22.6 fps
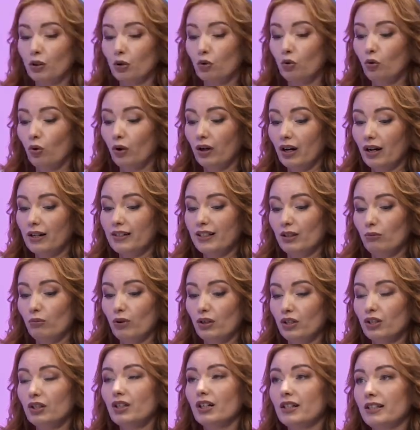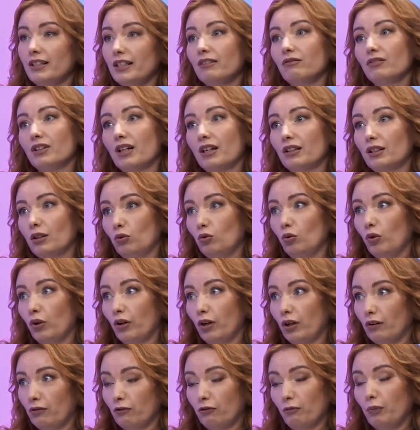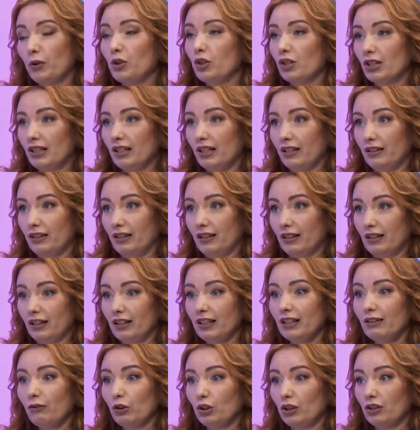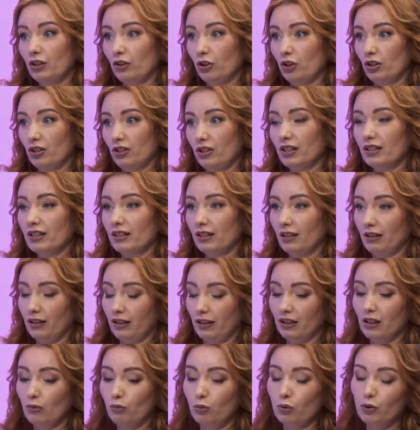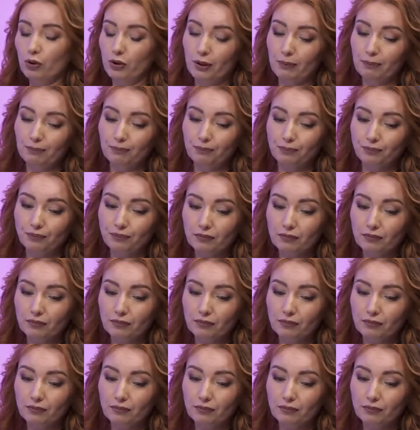такое о тебе негативное такое угу. впечатление. И вот эти частицы нет. Допустим,